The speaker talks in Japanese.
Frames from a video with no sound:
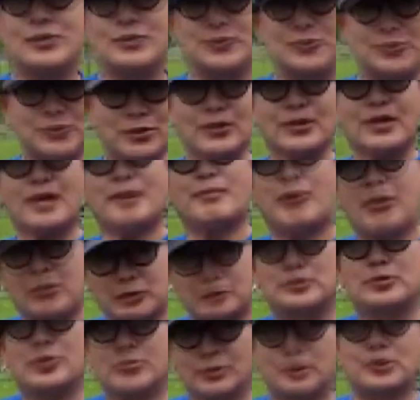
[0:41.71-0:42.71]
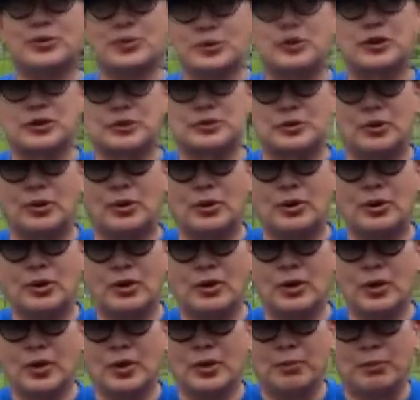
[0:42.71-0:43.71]
動けば動くほどですよ
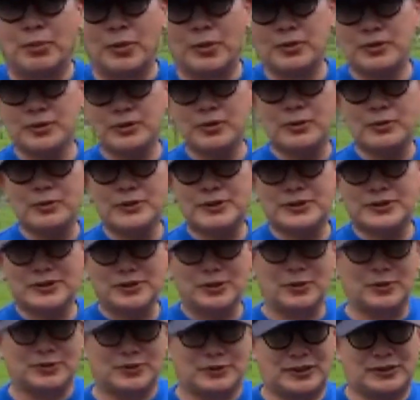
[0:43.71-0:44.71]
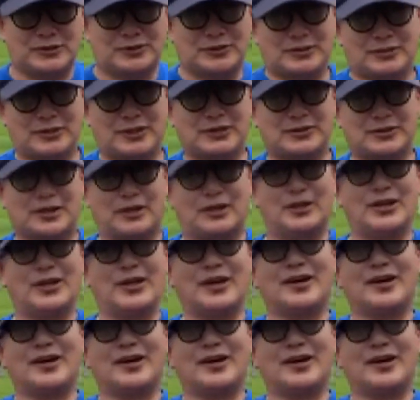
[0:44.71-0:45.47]
僕の後ろをさっささっさ